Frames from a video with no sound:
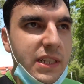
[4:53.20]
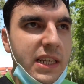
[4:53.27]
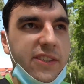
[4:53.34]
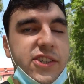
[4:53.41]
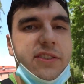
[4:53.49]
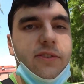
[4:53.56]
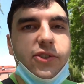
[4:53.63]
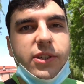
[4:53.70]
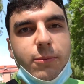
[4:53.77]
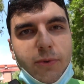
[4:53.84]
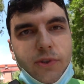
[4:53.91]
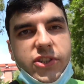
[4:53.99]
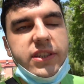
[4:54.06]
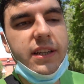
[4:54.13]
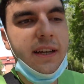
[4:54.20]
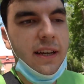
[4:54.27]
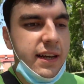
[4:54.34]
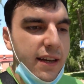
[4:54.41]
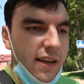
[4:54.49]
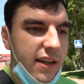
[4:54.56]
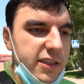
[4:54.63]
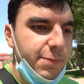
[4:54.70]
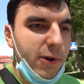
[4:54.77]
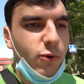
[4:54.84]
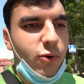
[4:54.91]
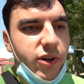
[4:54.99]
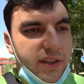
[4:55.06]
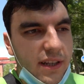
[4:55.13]
и сейчас уже можно
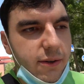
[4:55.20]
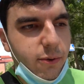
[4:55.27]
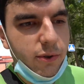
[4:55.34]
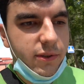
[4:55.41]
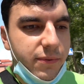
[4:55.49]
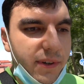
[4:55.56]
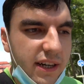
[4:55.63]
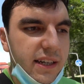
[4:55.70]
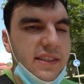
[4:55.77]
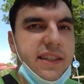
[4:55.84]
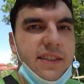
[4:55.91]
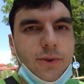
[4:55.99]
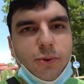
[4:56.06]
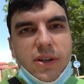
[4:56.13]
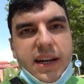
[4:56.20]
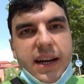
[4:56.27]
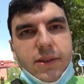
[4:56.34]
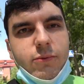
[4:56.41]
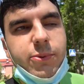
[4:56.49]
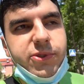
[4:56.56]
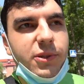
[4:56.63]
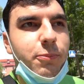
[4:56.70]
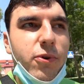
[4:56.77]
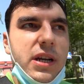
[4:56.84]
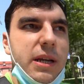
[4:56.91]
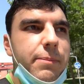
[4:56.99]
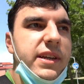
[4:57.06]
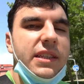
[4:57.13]
спокойно хоть выходить, гулять. Ну, в общем,
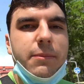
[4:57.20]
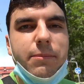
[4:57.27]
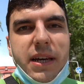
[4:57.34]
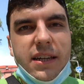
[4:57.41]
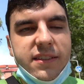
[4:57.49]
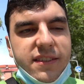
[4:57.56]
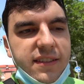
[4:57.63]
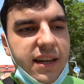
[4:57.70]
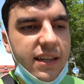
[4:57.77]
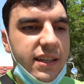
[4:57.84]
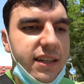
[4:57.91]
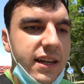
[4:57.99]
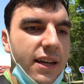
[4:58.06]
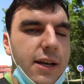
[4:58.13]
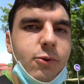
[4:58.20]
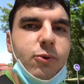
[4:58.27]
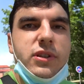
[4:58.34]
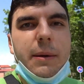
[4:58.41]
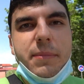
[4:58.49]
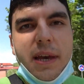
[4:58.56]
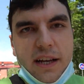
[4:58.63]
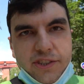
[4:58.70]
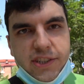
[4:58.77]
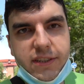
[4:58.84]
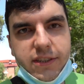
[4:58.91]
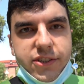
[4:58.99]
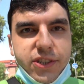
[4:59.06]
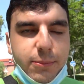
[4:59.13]
более-менее меры стали куда
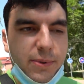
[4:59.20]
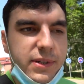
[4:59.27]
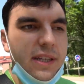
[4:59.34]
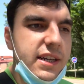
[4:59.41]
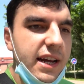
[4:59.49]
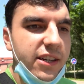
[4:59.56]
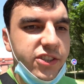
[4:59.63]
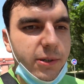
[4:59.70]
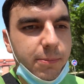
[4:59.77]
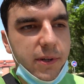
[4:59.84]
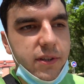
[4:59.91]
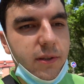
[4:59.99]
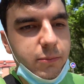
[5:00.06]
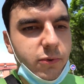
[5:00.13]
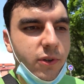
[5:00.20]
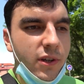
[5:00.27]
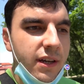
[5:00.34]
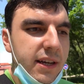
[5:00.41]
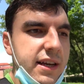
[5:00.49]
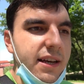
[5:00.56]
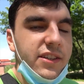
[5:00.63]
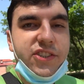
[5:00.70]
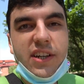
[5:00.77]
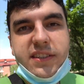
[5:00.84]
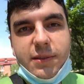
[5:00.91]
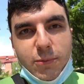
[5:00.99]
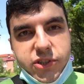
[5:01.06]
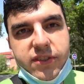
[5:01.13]
мягче, чем были раньше, поэтому
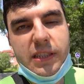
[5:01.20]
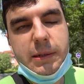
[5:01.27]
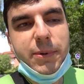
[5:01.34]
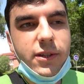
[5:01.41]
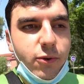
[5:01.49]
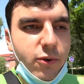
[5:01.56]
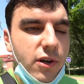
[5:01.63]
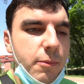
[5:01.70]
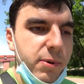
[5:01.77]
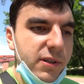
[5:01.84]
сейчас можно себе такое